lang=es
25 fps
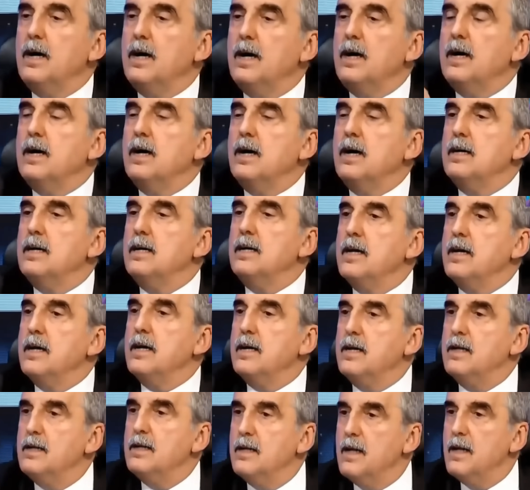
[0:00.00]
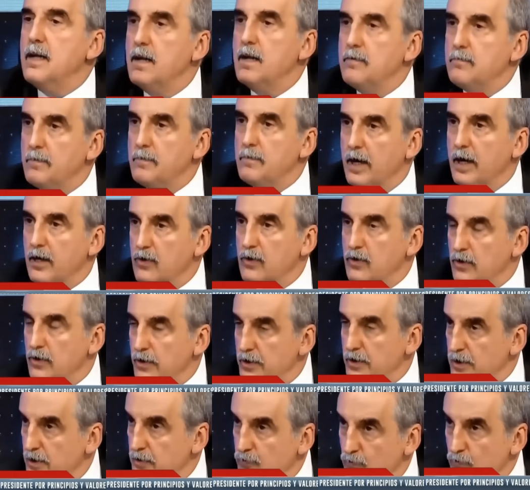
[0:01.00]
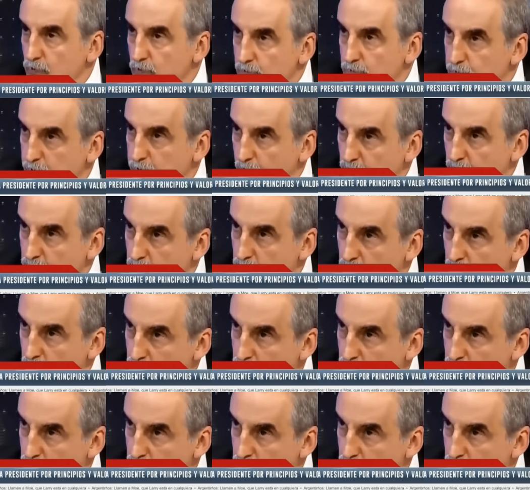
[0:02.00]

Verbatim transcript: les va a pasar. Eh, van a tener asado a